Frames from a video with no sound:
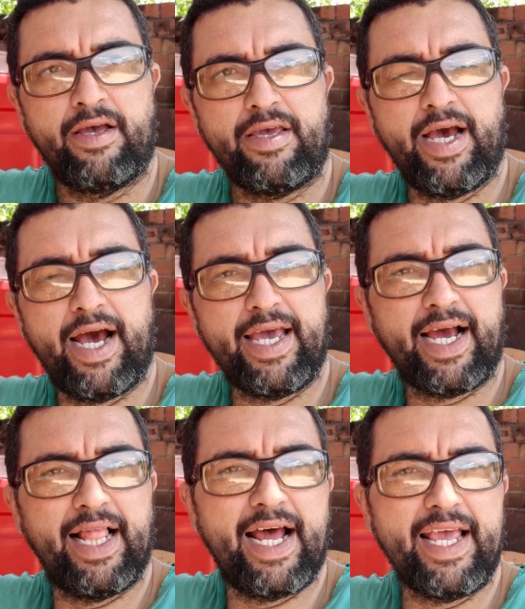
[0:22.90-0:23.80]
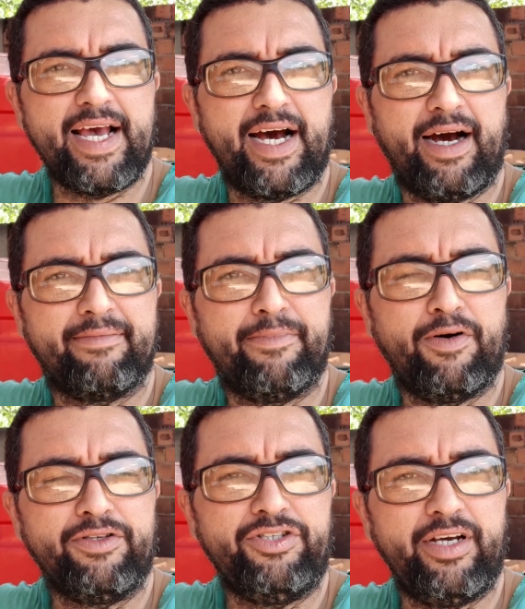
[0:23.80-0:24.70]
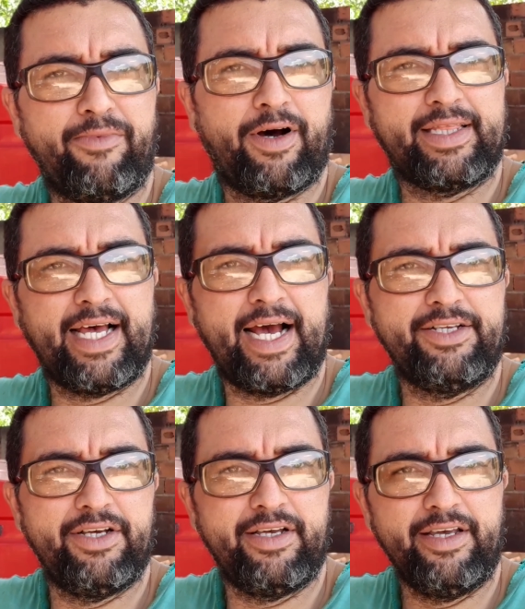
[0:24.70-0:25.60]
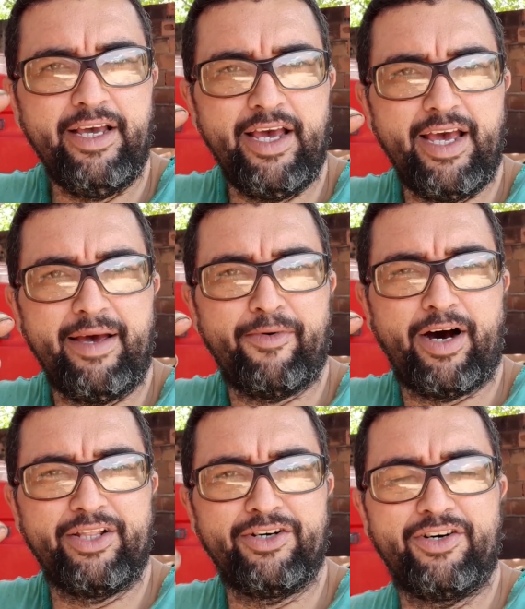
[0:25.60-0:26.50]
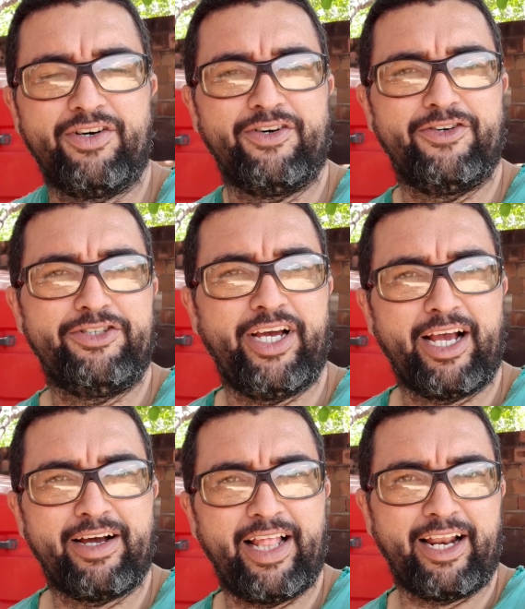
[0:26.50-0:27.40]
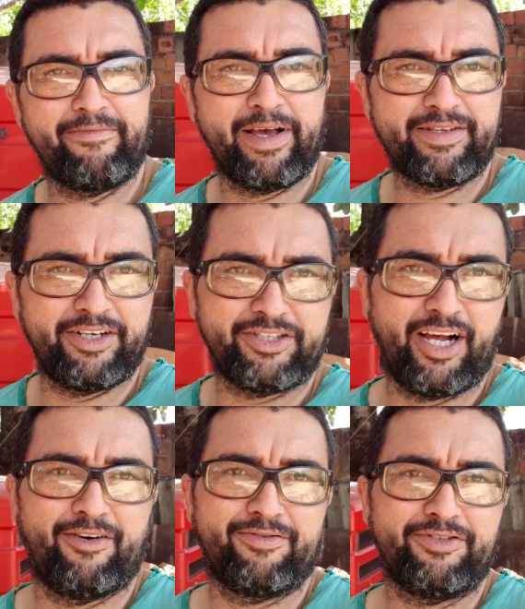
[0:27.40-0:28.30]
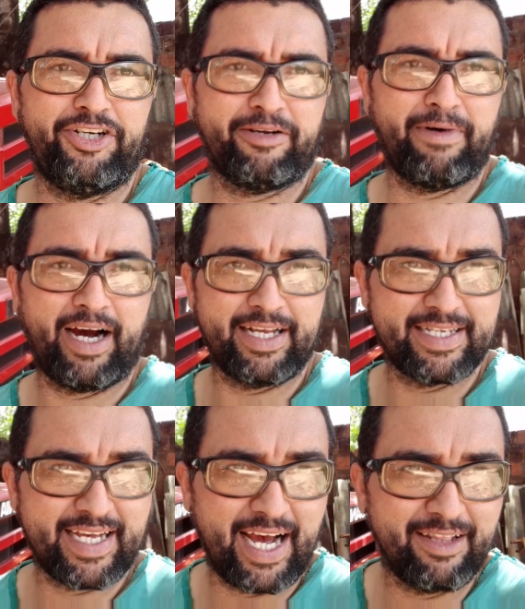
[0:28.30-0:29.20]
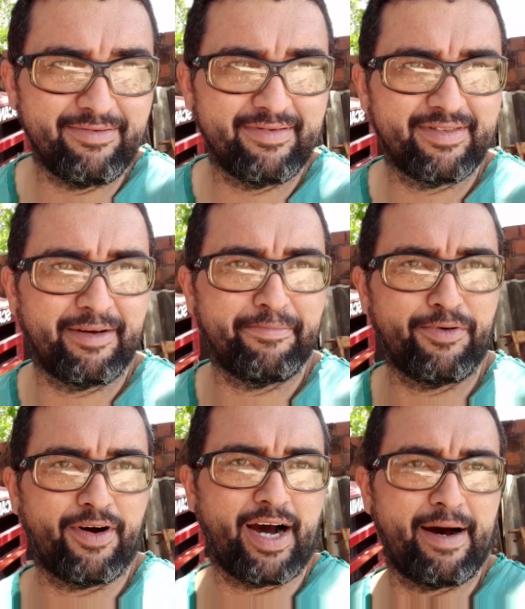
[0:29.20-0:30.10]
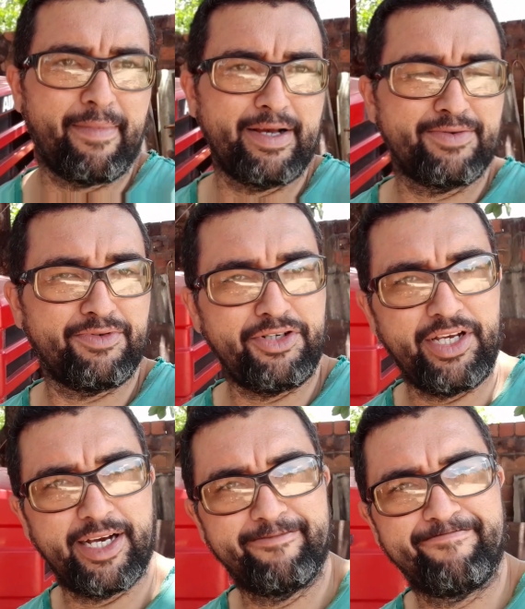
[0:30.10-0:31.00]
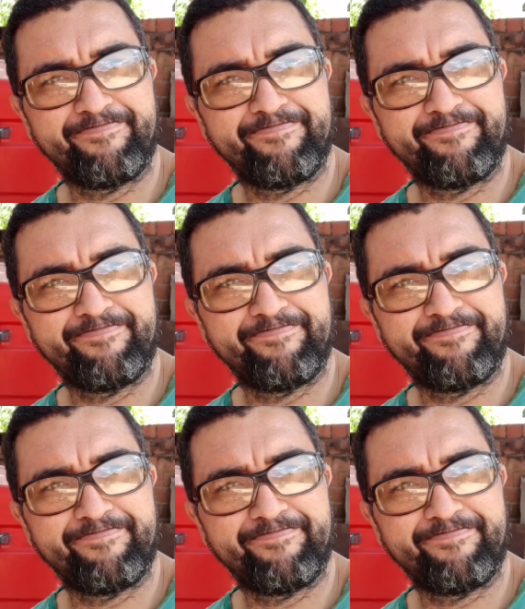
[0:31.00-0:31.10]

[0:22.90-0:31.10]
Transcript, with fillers: E aí galerinha, bom dia, boa tarde e boa noite. E aí galera, como é que vocês estão? Chique bacanizado, estamos por cá mais um dia.